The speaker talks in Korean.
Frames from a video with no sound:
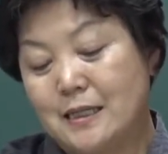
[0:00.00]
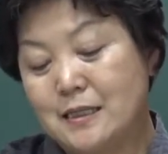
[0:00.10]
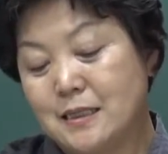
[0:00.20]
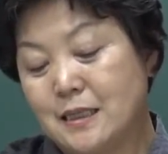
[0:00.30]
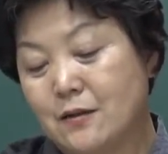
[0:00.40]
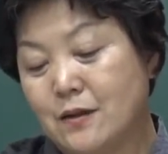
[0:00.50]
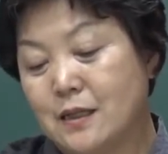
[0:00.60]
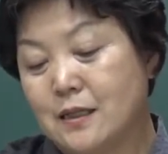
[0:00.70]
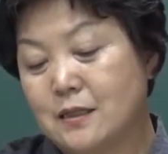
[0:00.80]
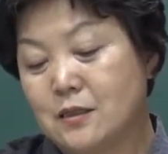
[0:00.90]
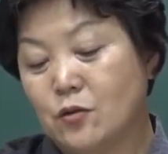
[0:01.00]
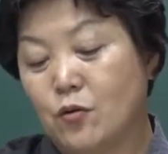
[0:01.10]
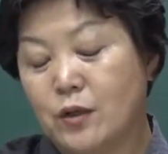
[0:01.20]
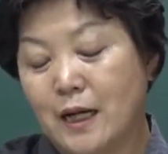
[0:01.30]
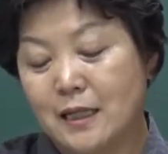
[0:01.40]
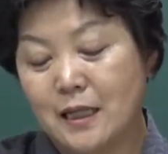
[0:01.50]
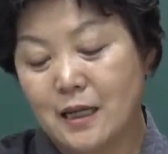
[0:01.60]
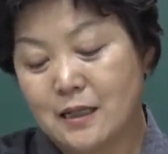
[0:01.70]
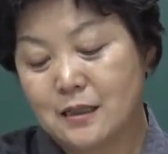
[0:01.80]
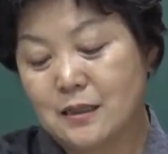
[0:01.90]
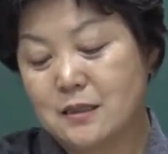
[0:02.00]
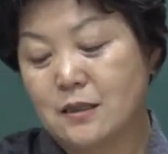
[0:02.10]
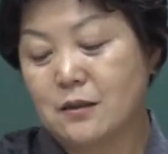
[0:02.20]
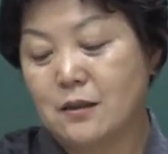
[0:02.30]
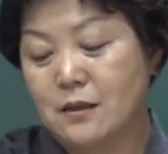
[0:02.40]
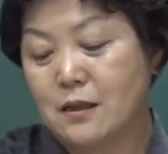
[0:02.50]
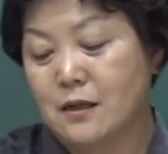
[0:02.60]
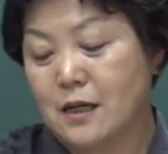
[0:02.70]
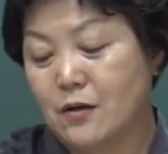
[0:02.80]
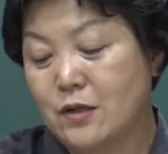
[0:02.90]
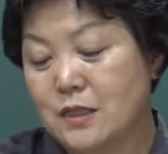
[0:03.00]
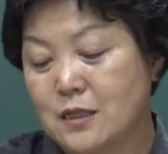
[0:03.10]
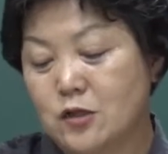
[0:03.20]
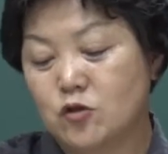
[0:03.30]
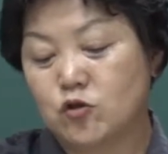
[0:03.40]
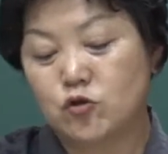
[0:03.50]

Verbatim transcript: 뜻이라고 하는 것이 돈할때 그 뜻이 어떤 거가 굉장히